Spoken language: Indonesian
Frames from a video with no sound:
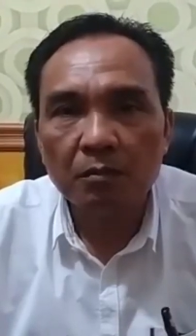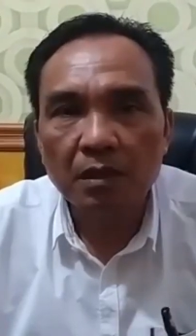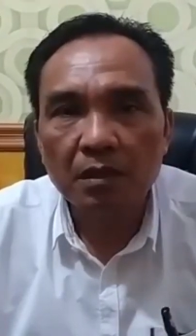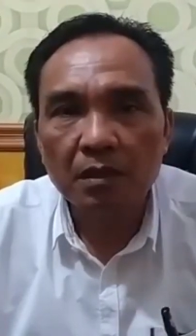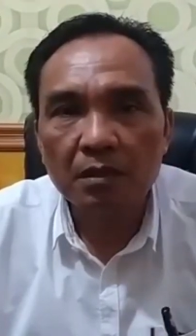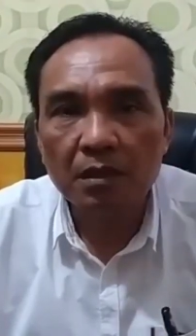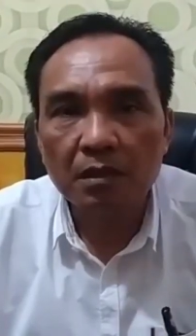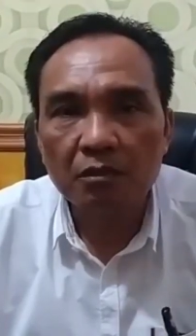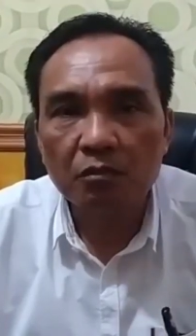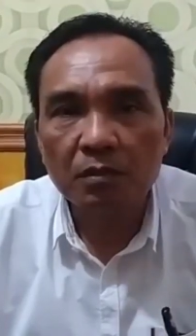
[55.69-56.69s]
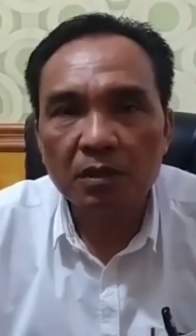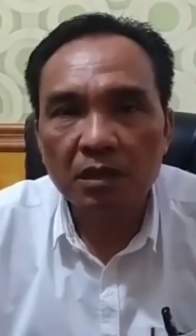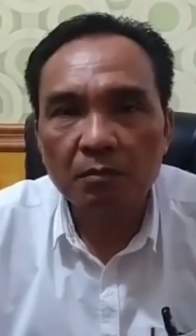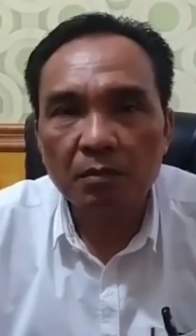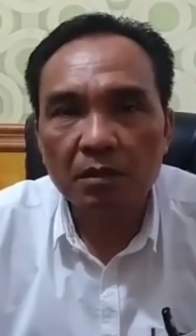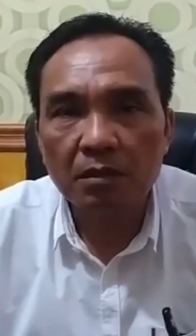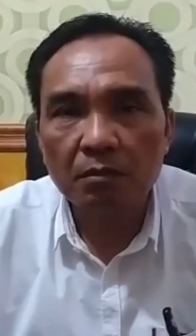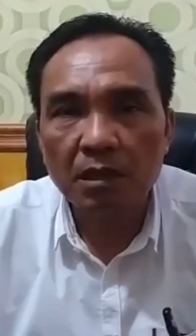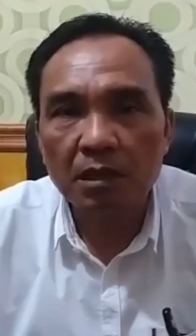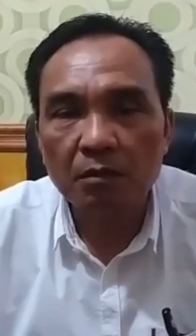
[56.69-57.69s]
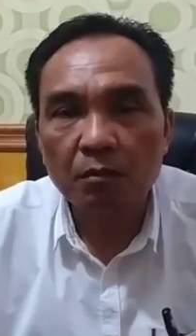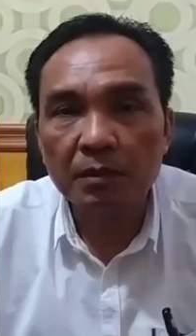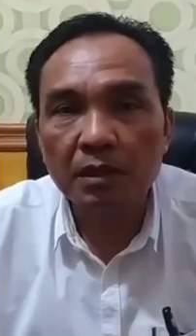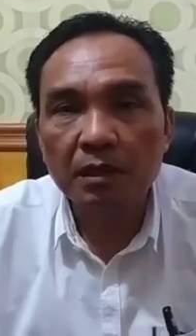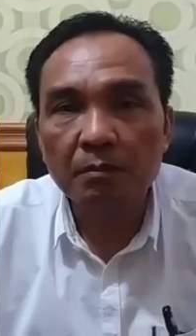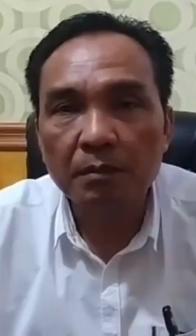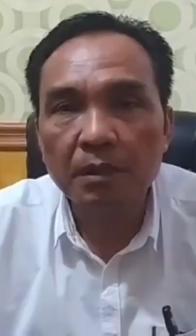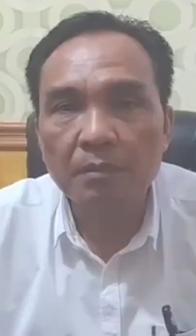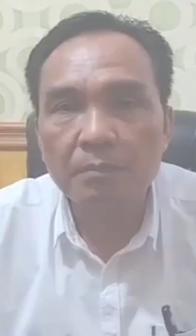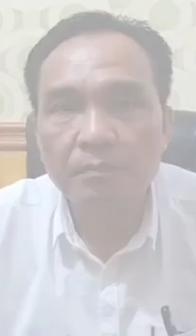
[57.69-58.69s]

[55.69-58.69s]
berada di salah satu penginapan di wilayah Kabupaten Kampar.